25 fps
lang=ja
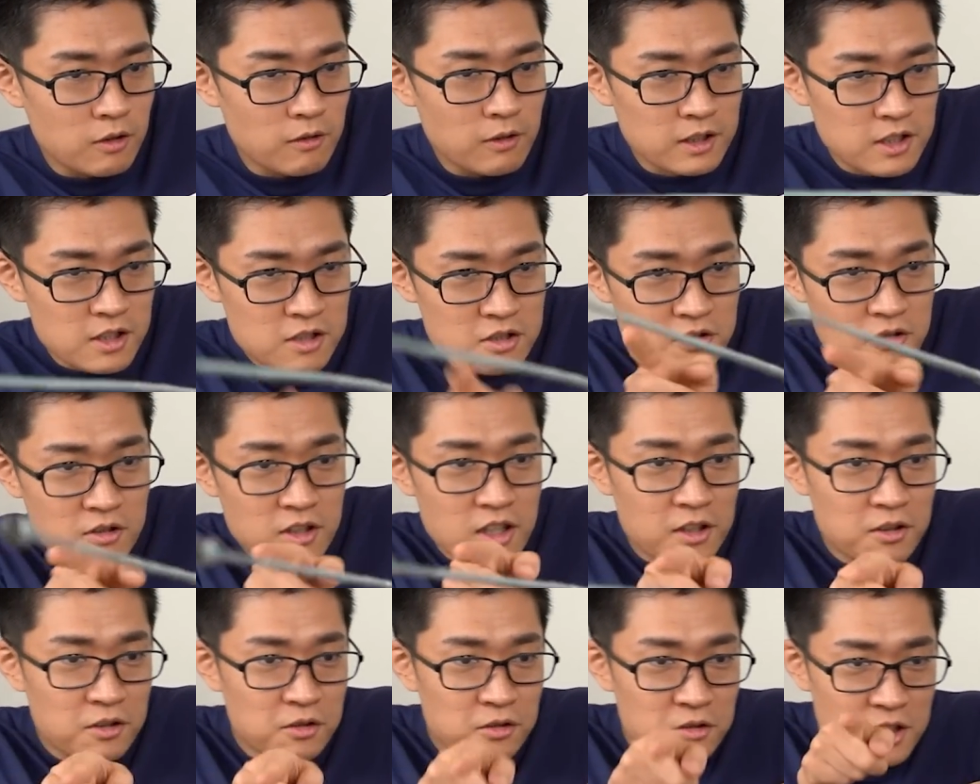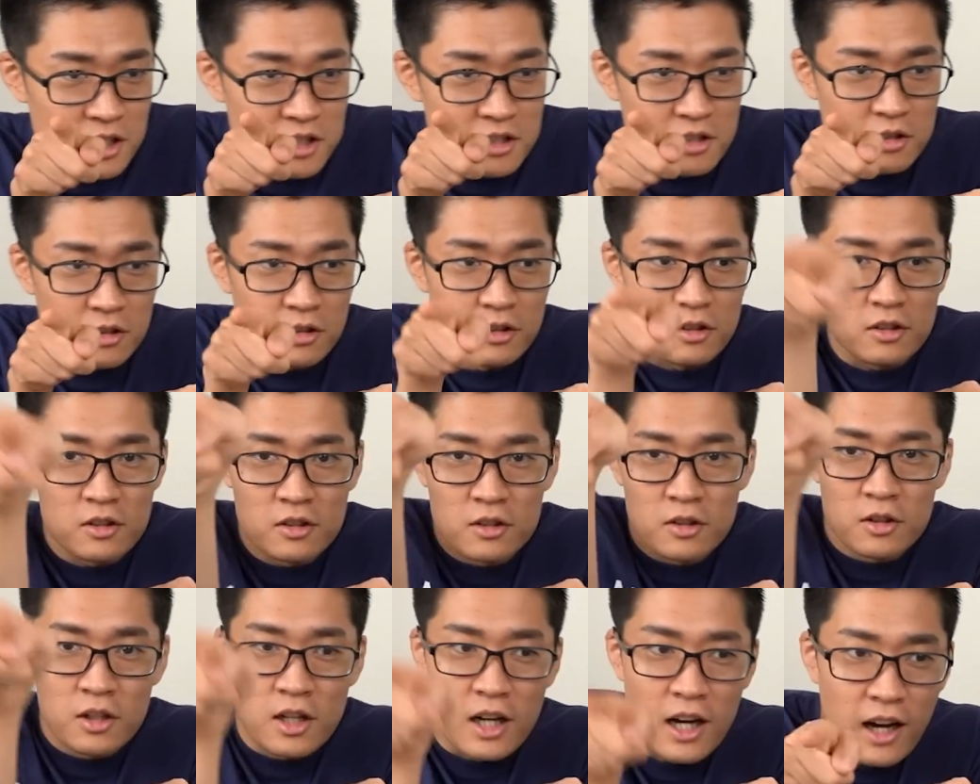私の環境ですと
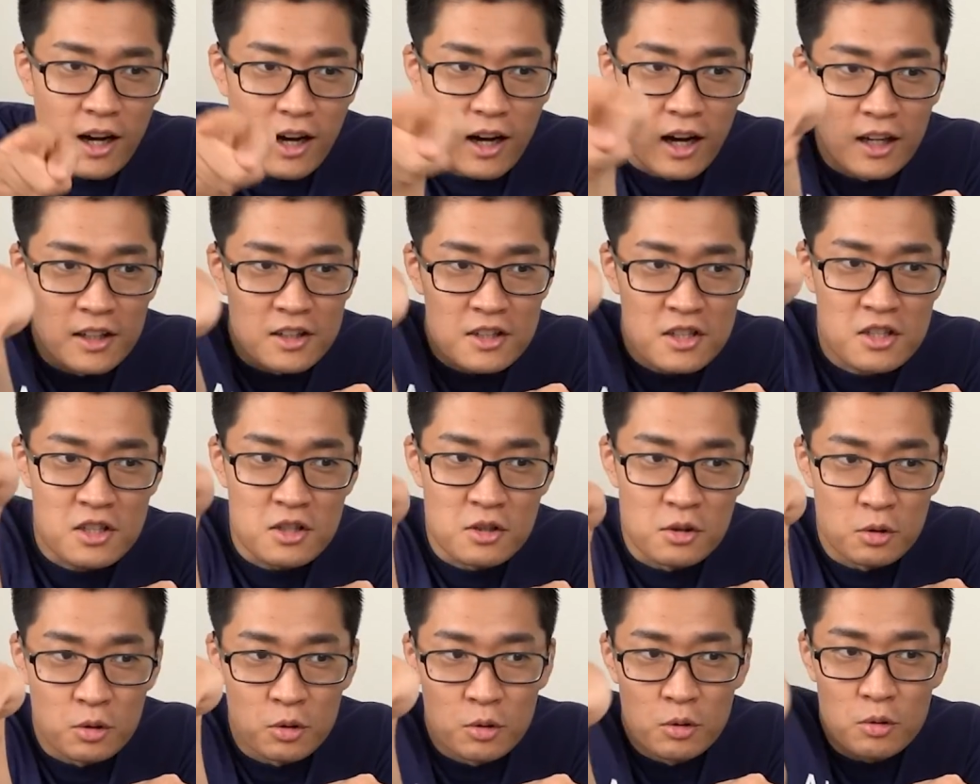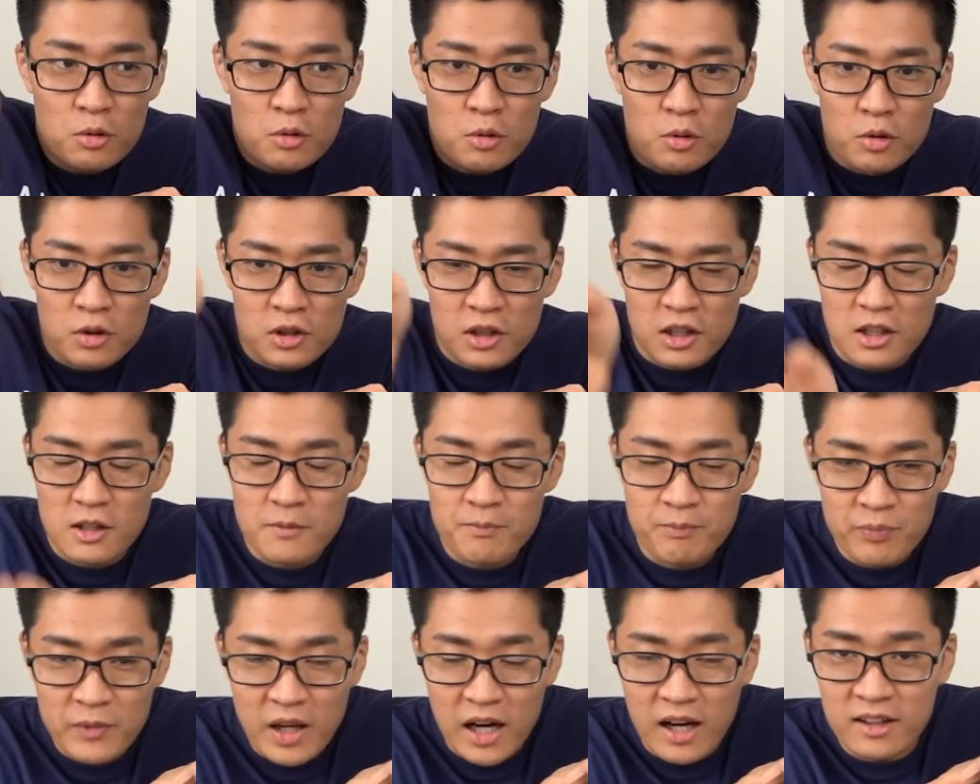あっちの方向に
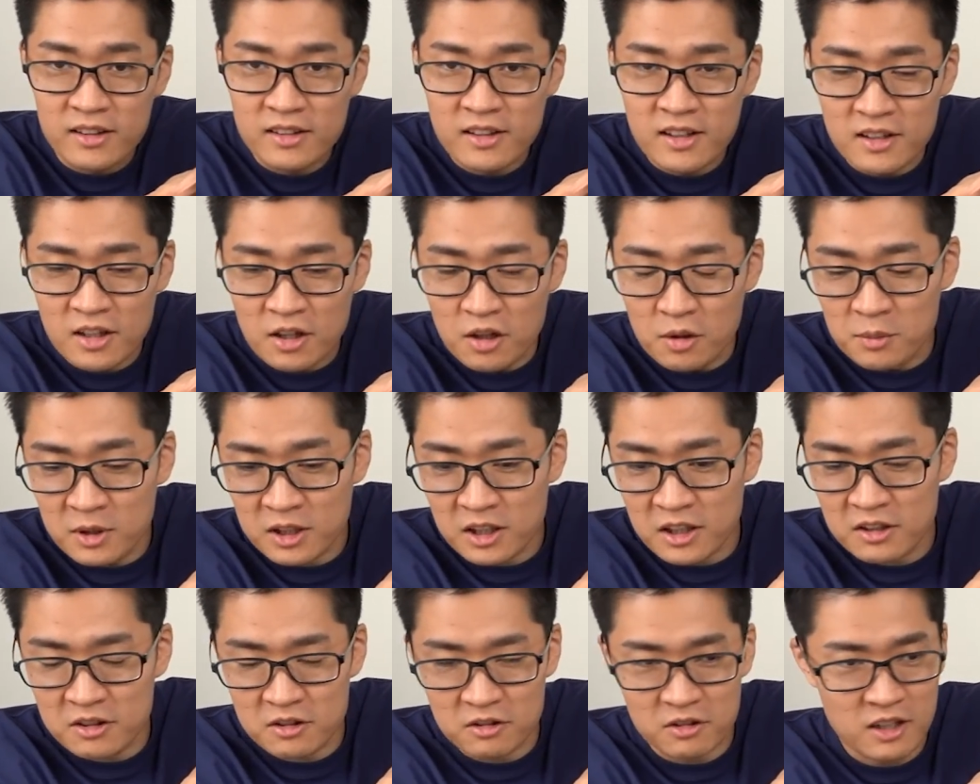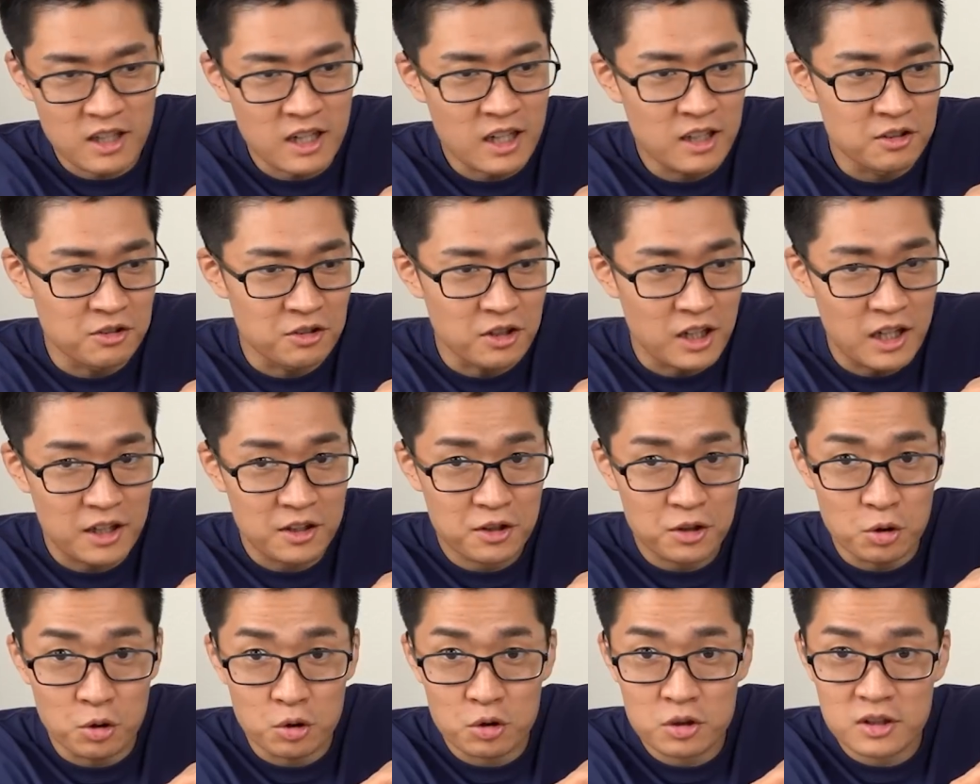アンテナを向けると感度が
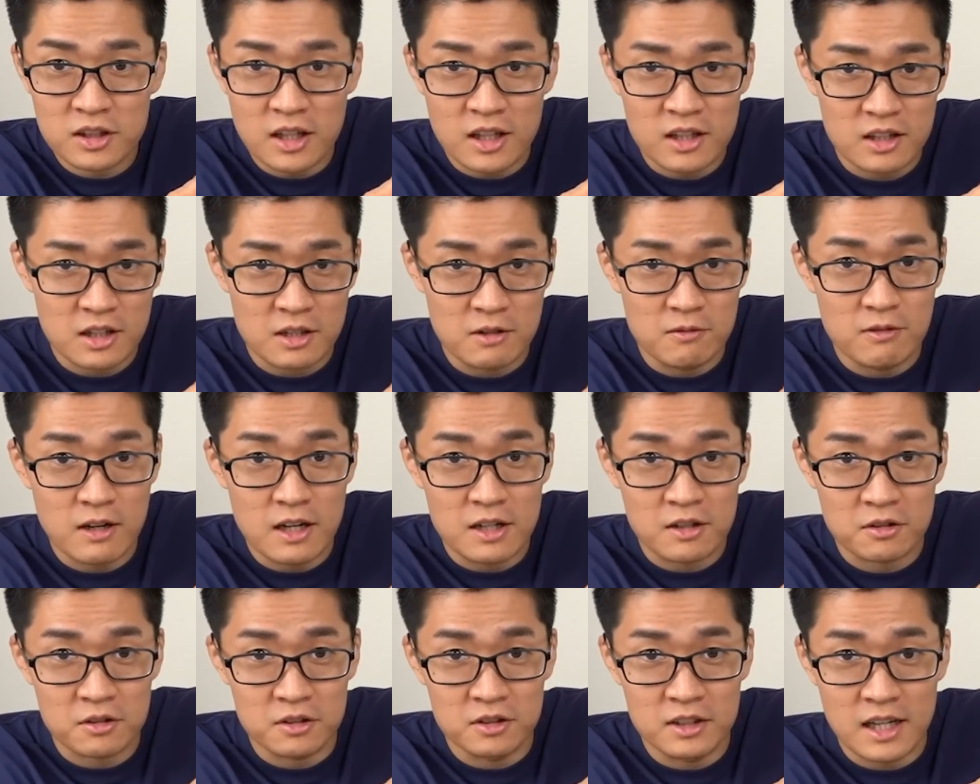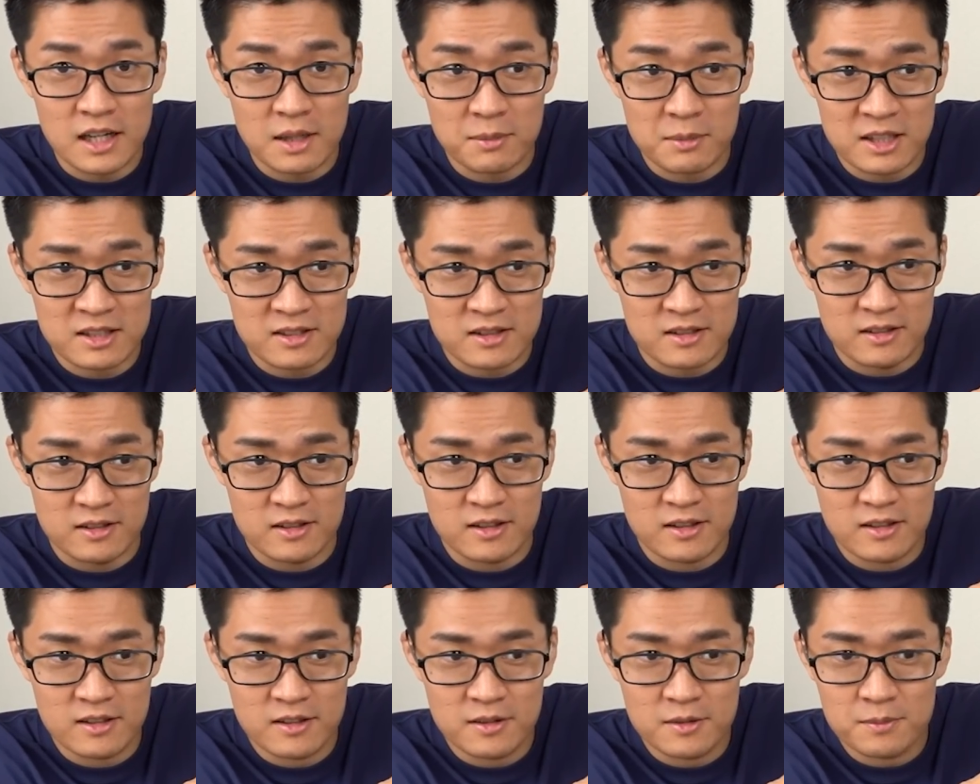極端に悪くなります
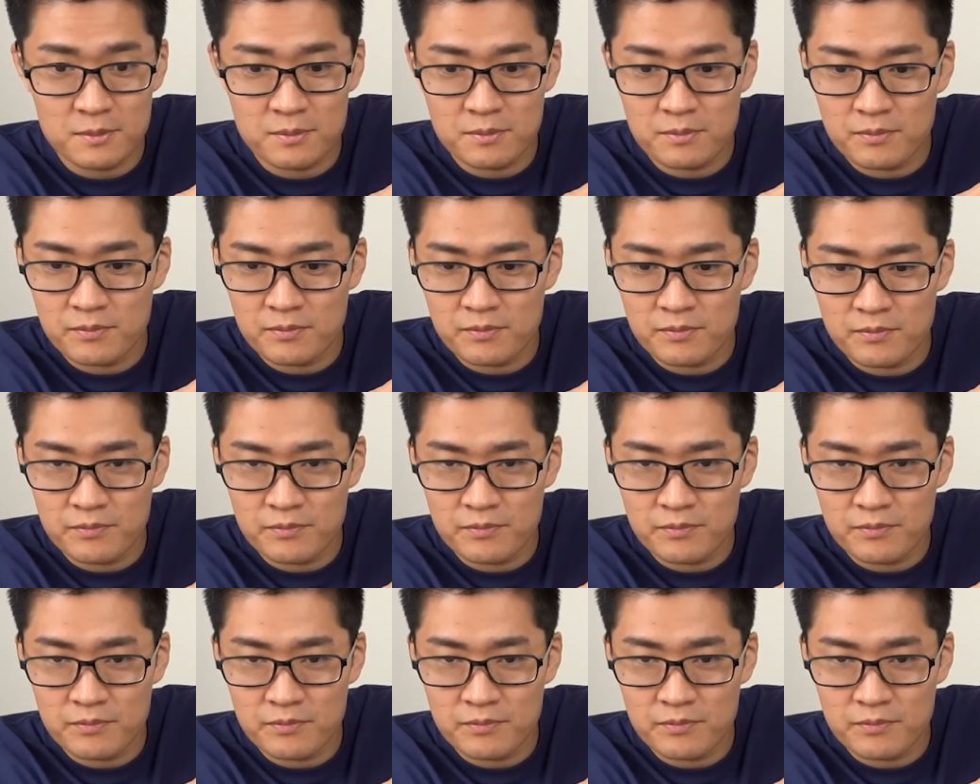それぞれ